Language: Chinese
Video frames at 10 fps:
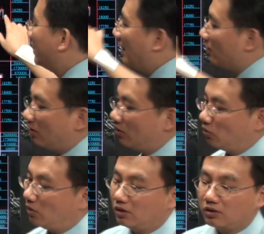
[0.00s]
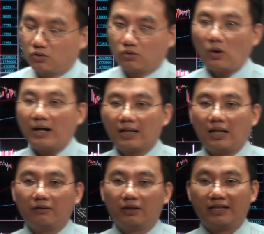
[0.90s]
价都很多创
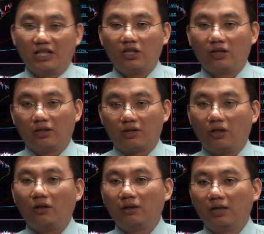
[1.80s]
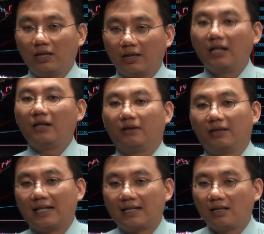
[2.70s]
高了。其实有时候可能
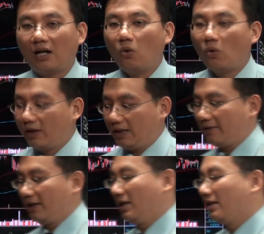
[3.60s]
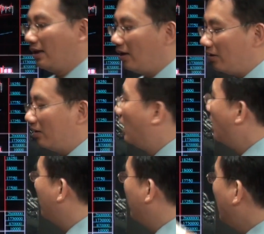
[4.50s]
也是要获利了结的时候，
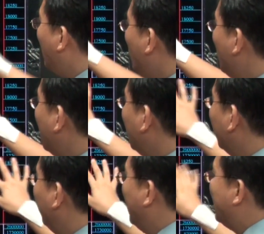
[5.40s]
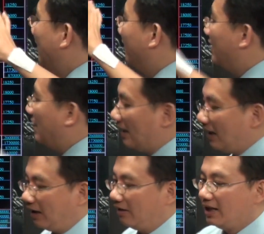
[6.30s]
不要预测的非常非常
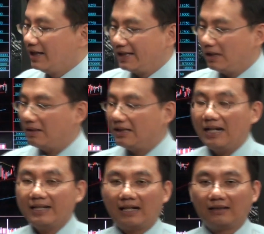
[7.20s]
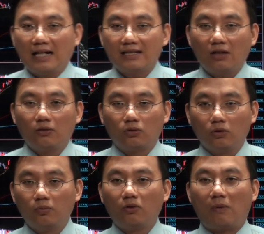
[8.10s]
好。基本上来讲，它只要有突
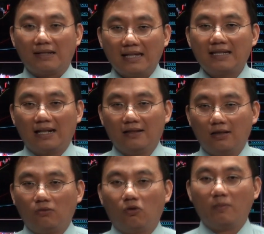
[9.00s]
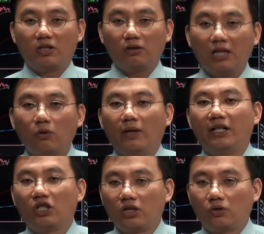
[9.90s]
破往上涨的时候，我们就认为
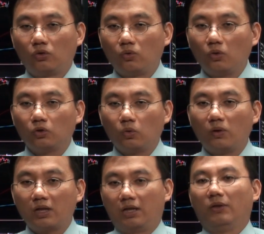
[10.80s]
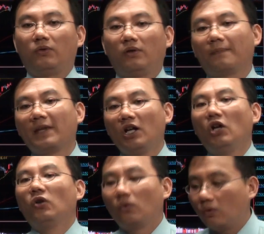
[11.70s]
做多持续。
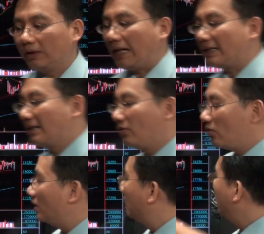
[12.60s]
如果它持续的